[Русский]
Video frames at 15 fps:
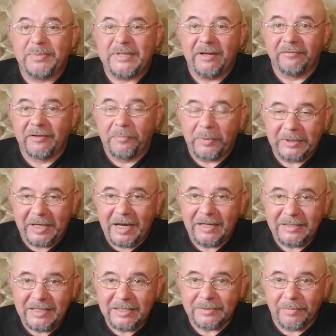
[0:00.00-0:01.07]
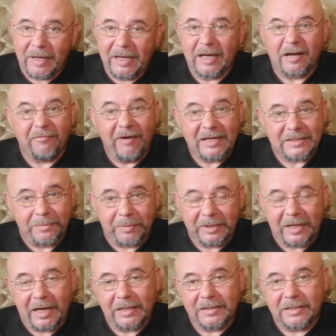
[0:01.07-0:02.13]
псевдопатриотизма или
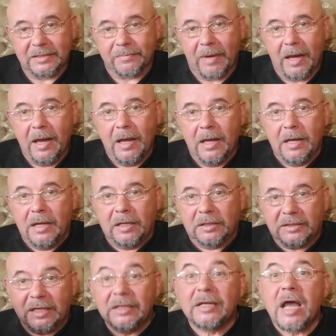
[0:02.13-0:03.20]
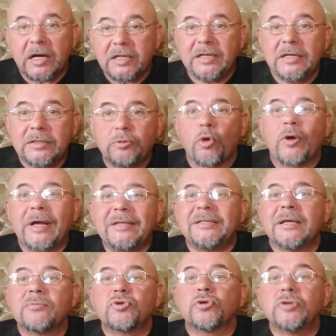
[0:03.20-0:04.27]
квазипатриотизма. Ты гордись только
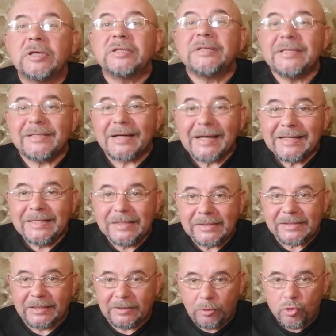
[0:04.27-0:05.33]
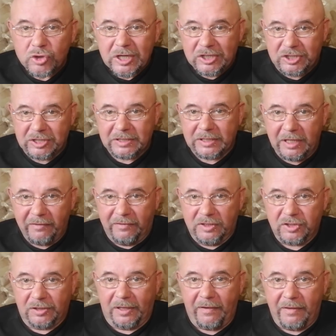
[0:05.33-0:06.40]
тем, что ты здесь родился, ты уже
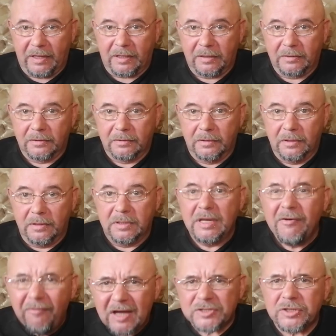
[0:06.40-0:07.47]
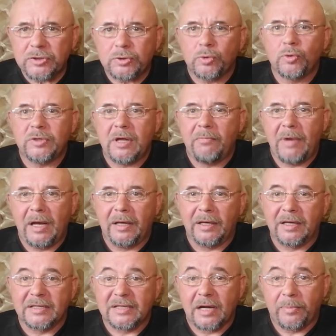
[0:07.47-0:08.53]
счастливый человек. Не важно, что у тебя
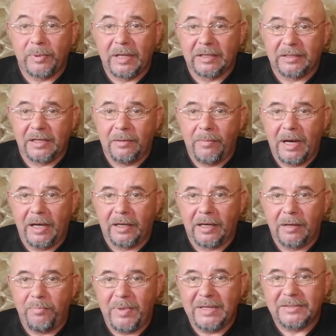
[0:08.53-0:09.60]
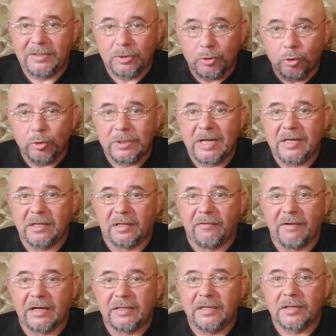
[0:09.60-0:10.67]
маленькая зарплата или маленькая пенсия, что у тебя нет
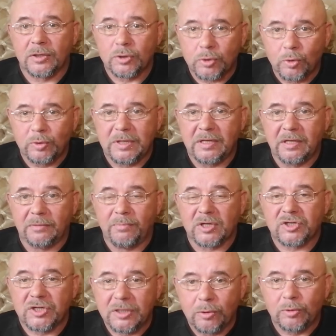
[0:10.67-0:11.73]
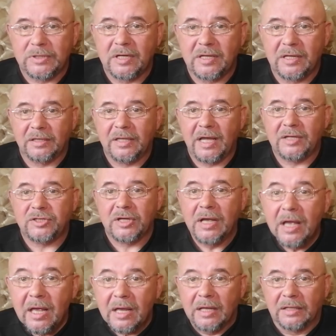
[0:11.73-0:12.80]
квартиры, что у тебя нет машины, у нет
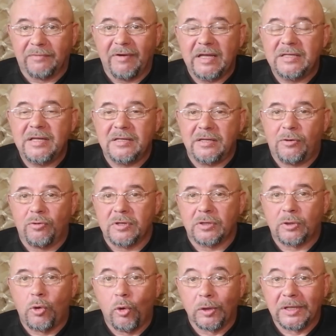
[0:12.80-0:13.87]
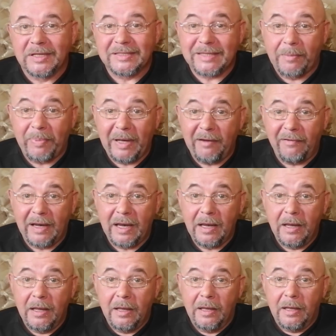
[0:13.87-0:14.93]
дачи, твои дети ходят голые и
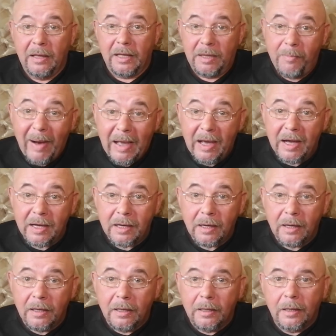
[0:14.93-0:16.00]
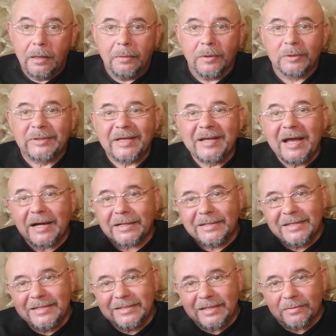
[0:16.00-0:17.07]
сопливые и больные, но ты
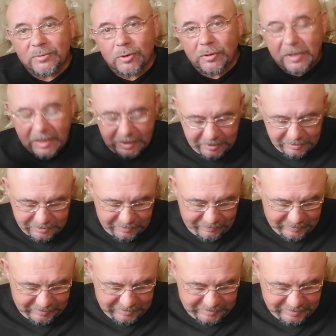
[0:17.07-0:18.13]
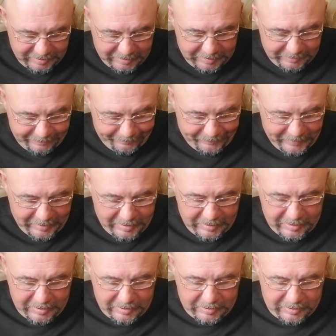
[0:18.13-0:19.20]
гордись тем, что ты родился в этой стране.
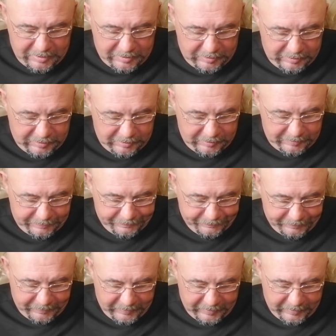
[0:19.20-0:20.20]
Э,